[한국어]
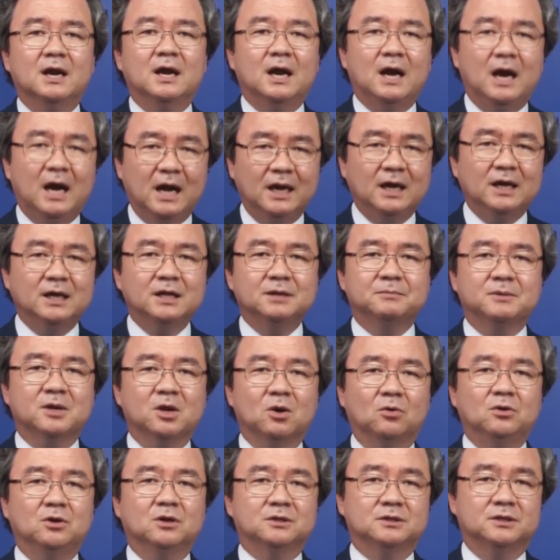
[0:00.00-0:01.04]
하나님께
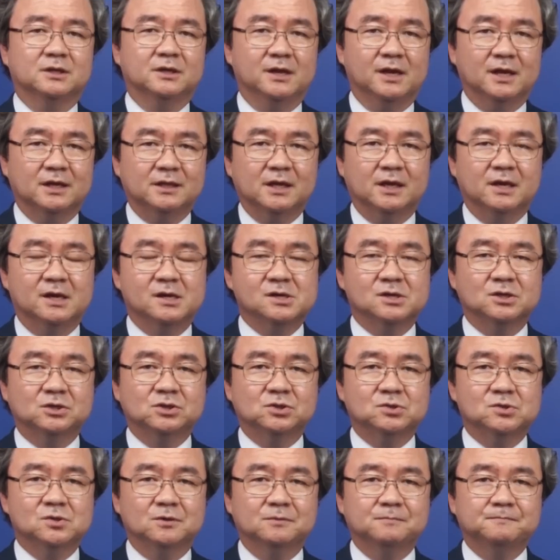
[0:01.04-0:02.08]
올려드려야 되는
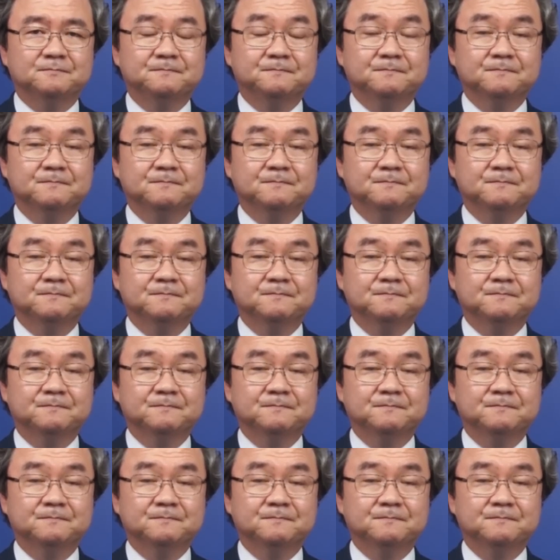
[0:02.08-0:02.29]
것이죠.